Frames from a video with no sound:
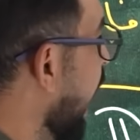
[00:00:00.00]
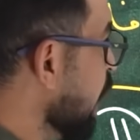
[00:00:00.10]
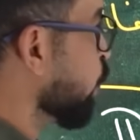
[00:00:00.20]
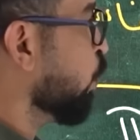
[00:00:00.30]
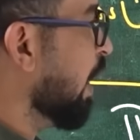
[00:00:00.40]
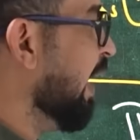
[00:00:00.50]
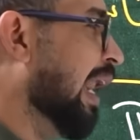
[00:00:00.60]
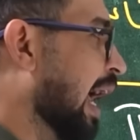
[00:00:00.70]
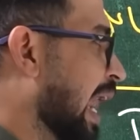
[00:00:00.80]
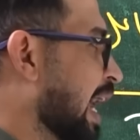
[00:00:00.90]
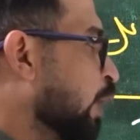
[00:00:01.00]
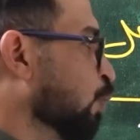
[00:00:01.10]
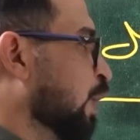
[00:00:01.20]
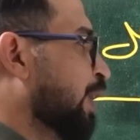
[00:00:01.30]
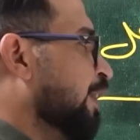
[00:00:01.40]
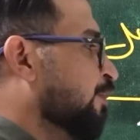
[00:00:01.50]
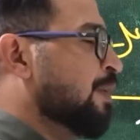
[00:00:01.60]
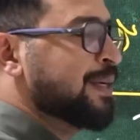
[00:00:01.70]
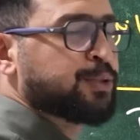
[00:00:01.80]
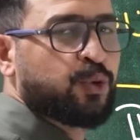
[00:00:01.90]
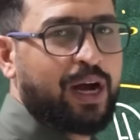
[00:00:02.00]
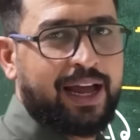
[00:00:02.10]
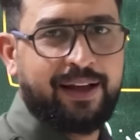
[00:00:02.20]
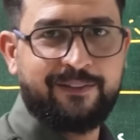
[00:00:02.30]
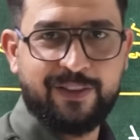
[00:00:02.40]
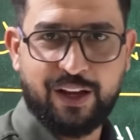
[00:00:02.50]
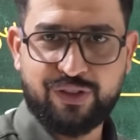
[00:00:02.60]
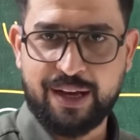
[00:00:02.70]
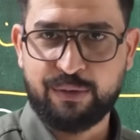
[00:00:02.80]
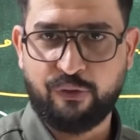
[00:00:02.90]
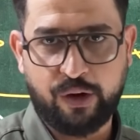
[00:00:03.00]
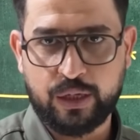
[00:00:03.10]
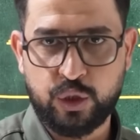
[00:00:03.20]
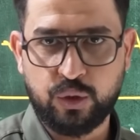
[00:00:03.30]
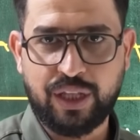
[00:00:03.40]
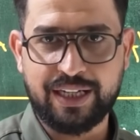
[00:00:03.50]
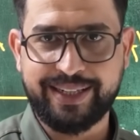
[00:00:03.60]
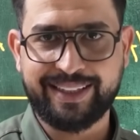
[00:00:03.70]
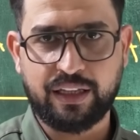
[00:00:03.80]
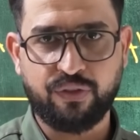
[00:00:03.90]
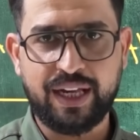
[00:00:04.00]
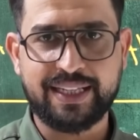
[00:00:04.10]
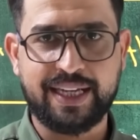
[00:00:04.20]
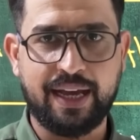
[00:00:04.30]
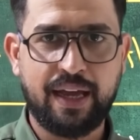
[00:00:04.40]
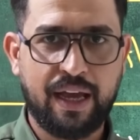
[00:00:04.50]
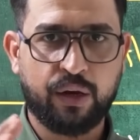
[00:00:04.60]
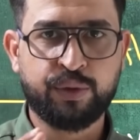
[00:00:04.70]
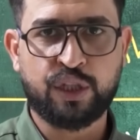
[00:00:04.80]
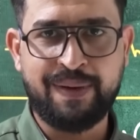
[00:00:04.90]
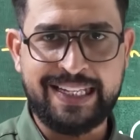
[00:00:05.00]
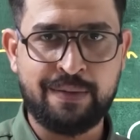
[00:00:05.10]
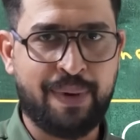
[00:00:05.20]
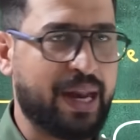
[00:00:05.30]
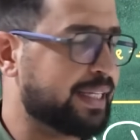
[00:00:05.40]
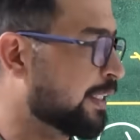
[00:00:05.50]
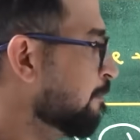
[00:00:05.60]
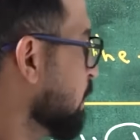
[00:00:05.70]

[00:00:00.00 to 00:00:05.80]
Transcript: اطول الاطول وين في المجموعه افتهمت الفكره شنو درجات التفضيل هسه قمت تميز بيناتهم